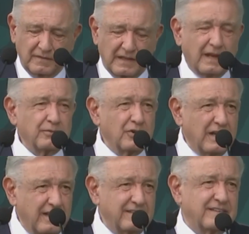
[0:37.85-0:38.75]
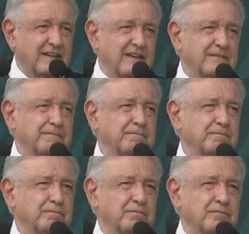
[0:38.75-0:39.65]
de la violencia.
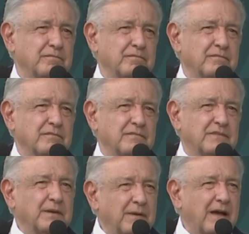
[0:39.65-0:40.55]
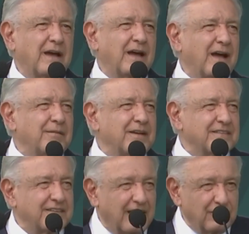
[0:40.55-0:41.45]
Se va
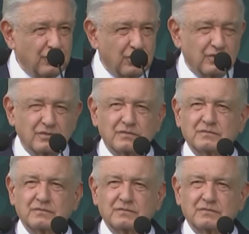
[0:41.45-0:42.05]
avanzando,